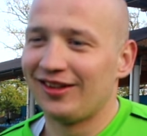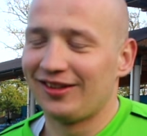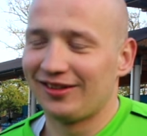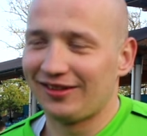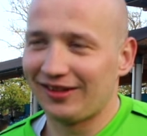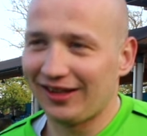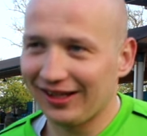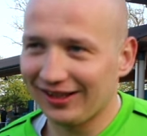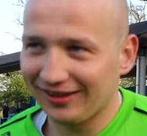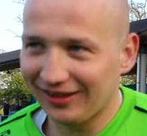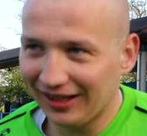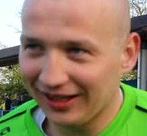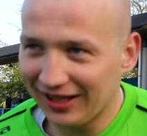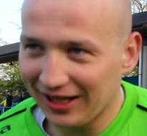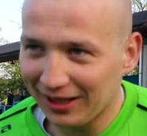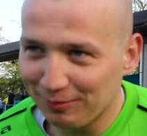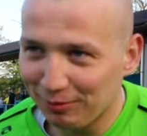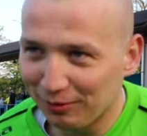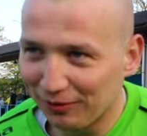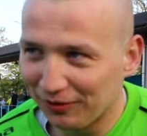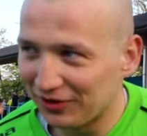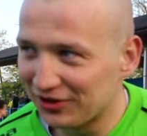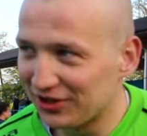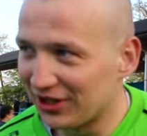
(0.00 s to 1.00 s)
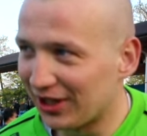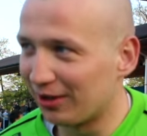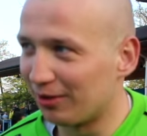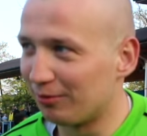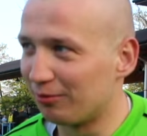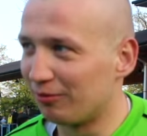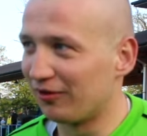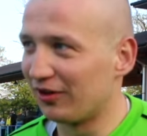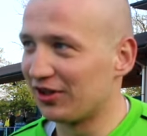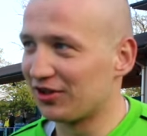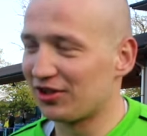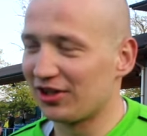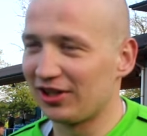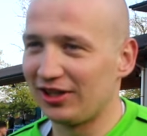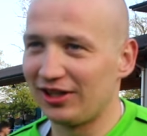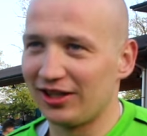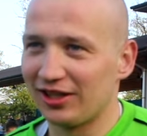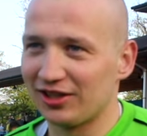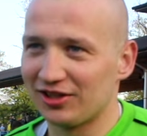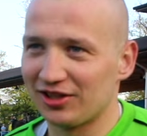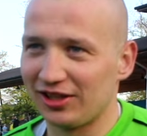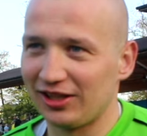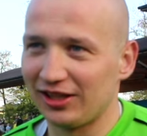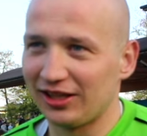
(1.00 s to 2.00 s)
Tak, tak jak powiedziałem, mówię, jeżeli,
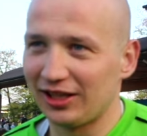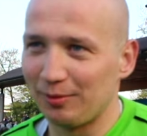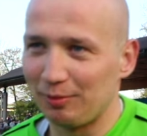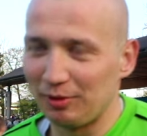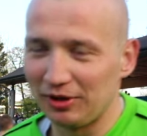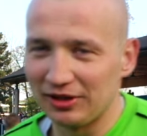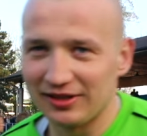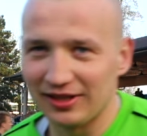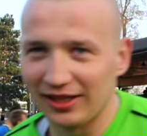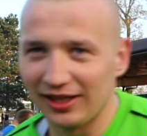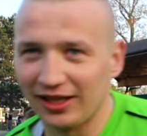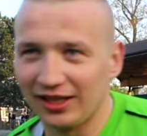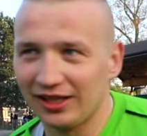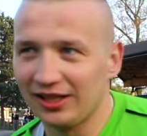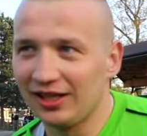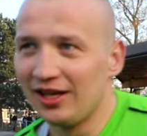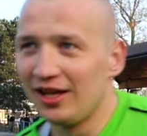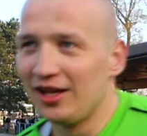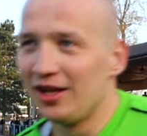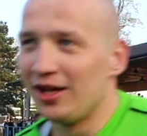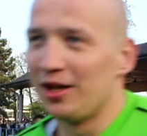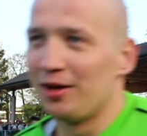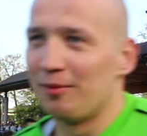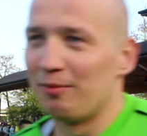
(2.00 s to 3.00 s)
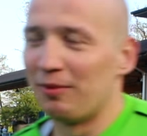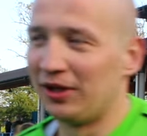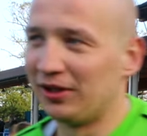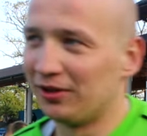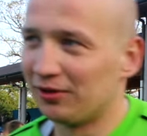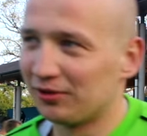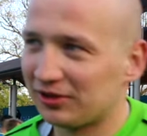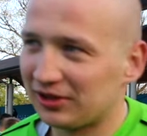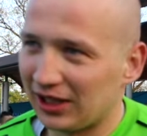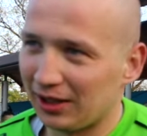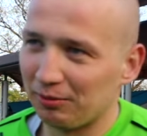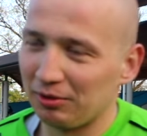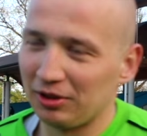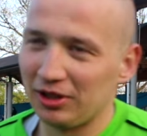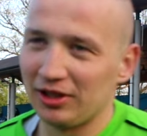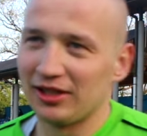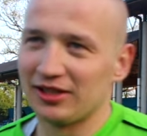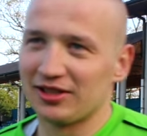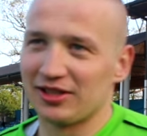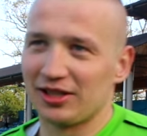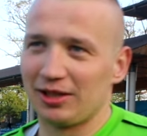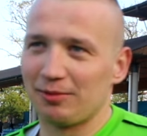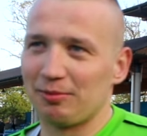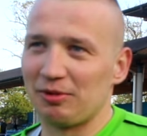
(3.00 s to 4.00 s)
jeżeli kibice będą z nami,
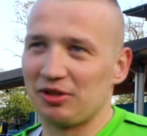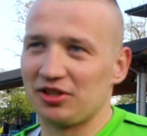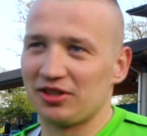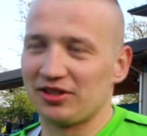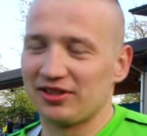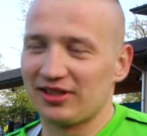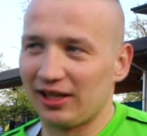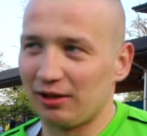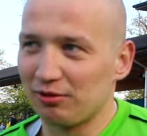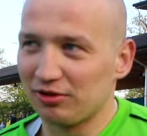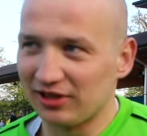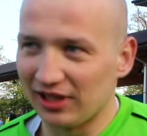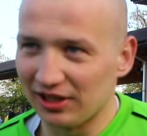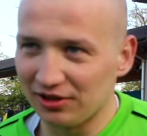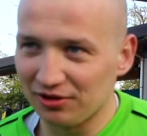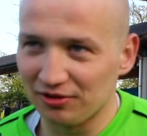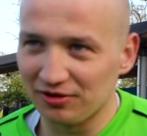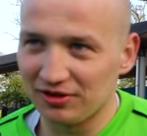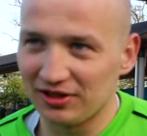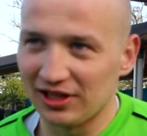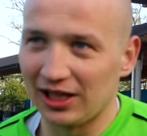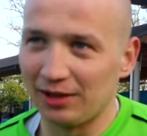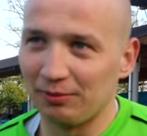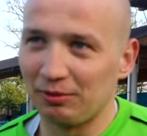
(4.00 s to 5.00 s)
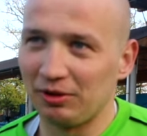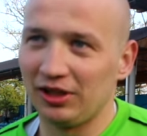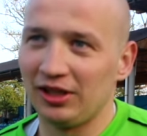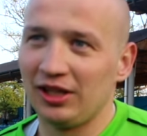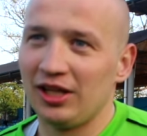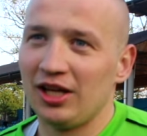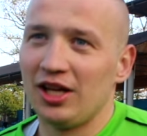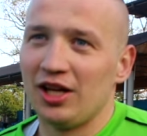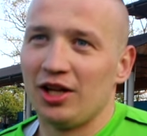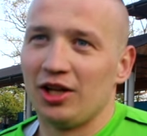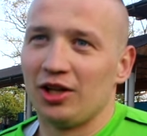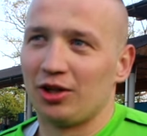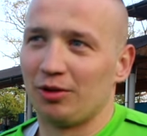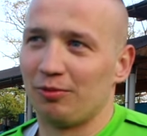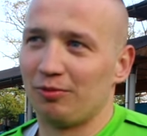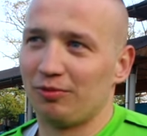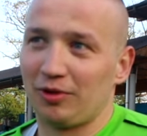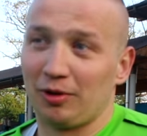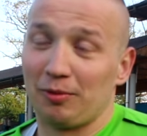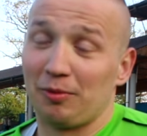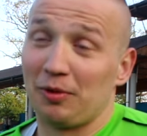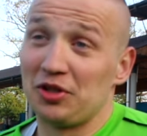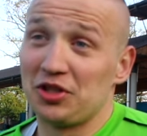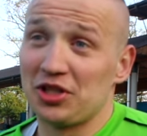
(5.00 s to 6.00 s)
jeżeli będzie cały zarząd z nami, to,
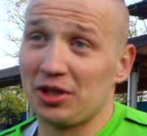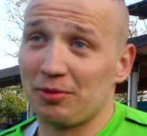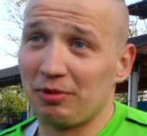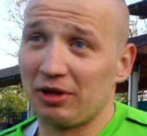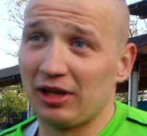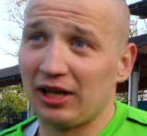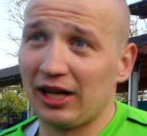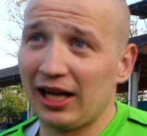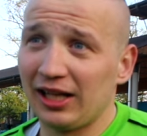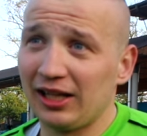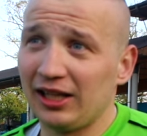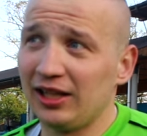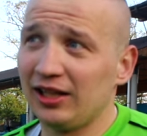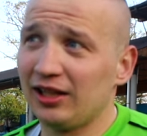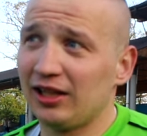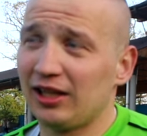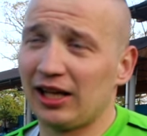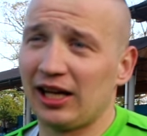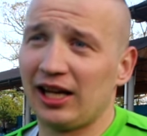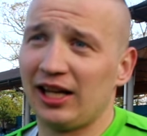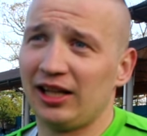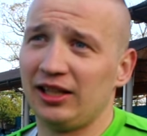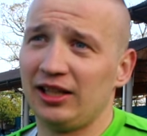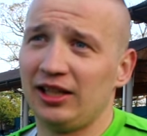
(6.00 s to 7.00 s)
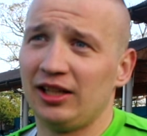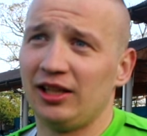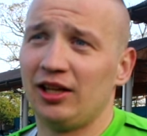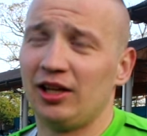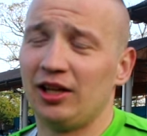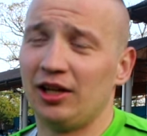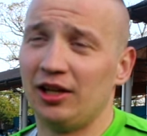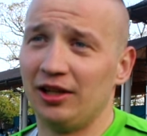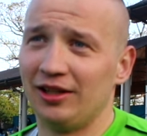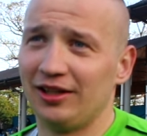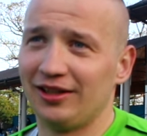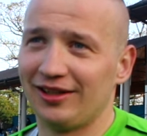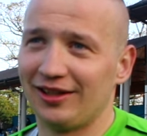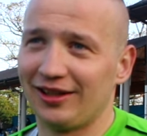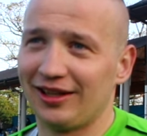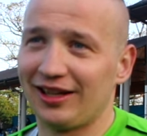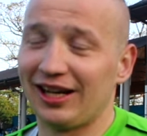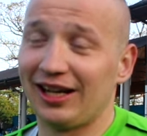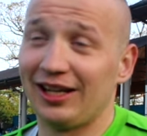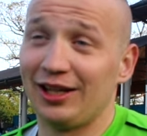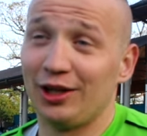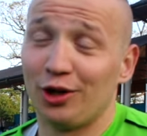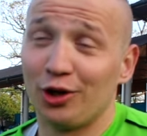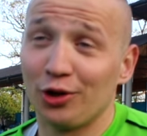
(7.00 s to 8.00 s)
to będziemy grali, grali
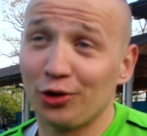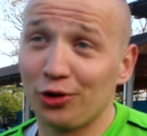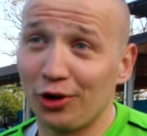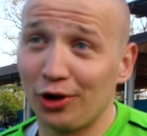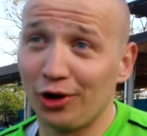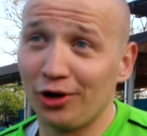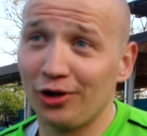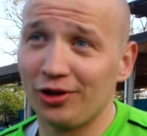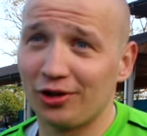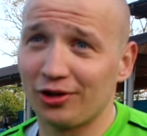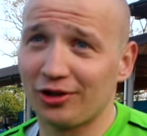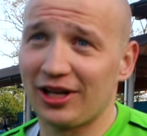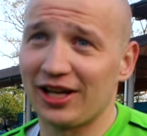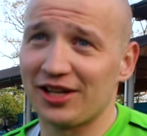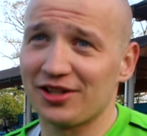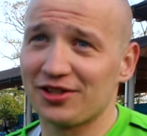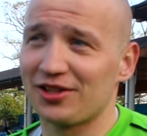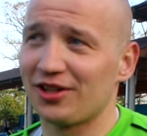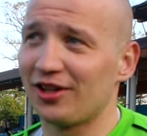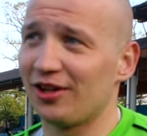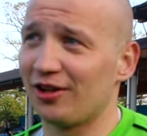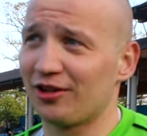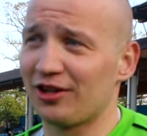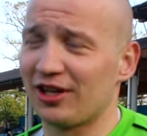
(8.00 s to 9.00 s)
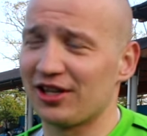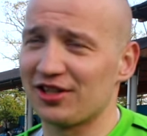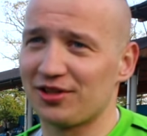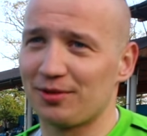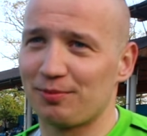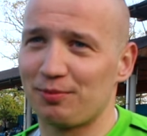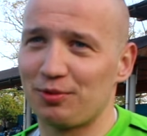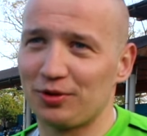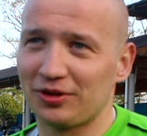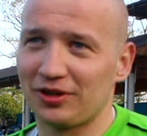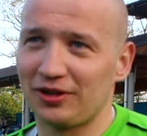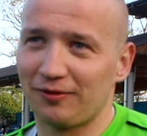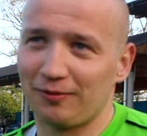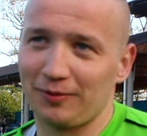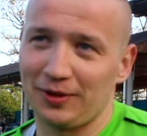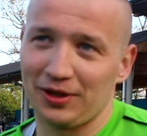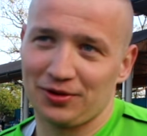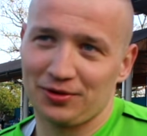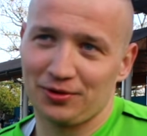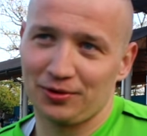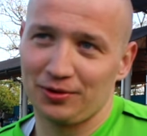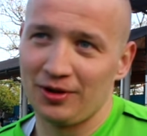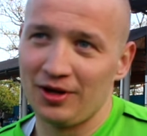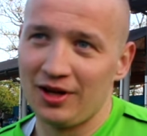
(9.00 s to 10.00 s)
grali o to, o każde, o każde punkty w
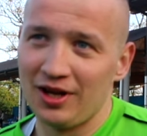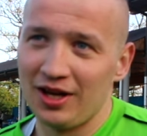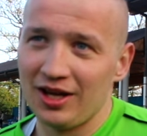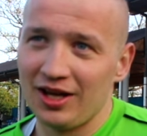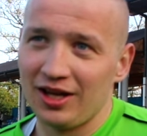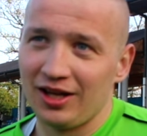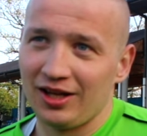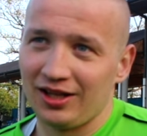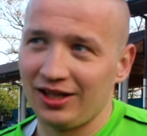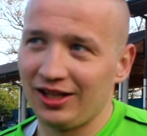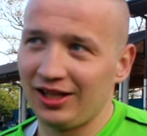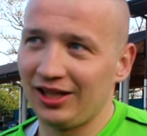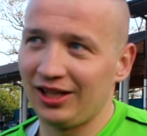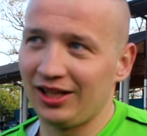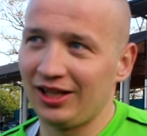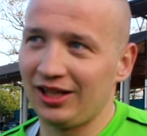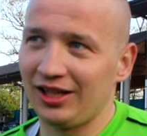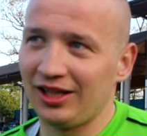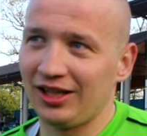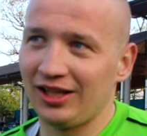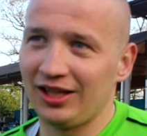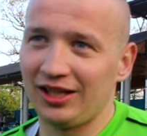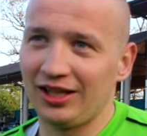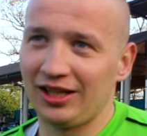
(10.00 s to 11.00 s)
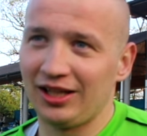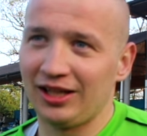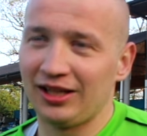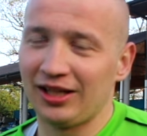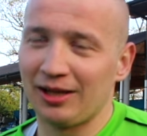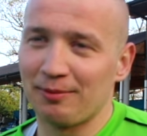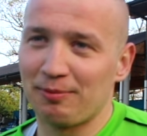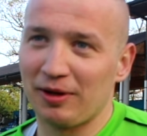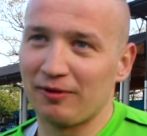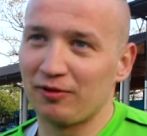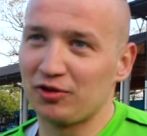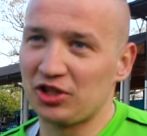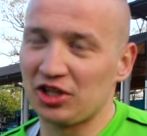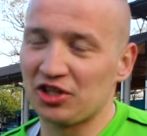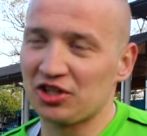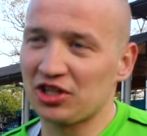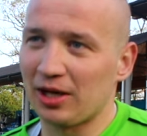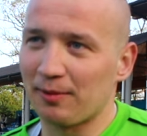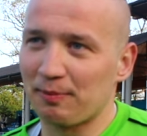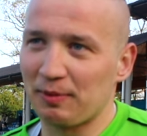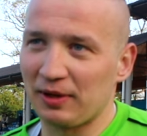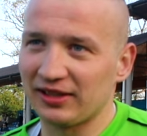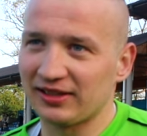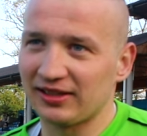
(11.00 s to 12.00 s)
meczu i, i na pewno
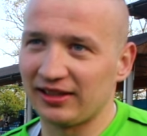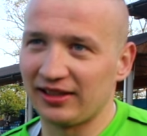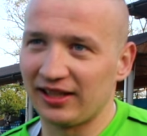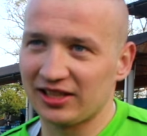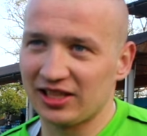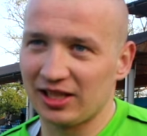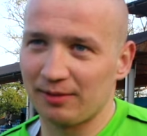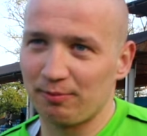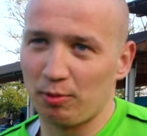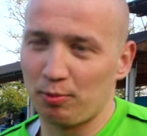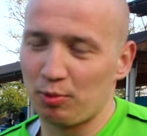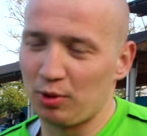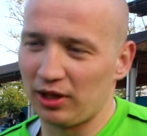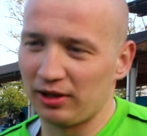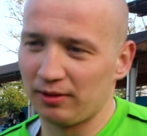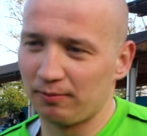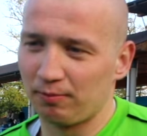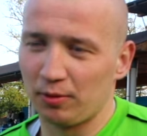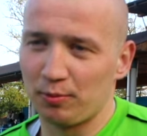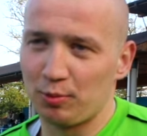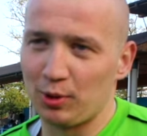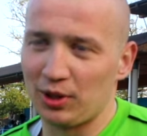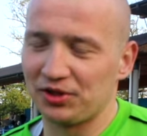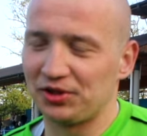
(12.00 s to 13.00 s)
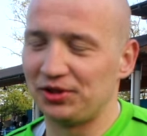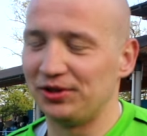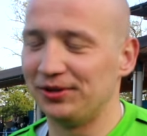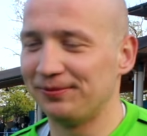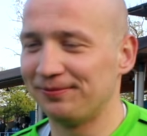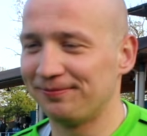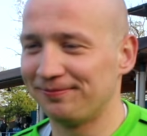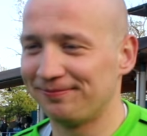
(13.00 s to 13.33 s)
ciężka praca nasza popła popłaci.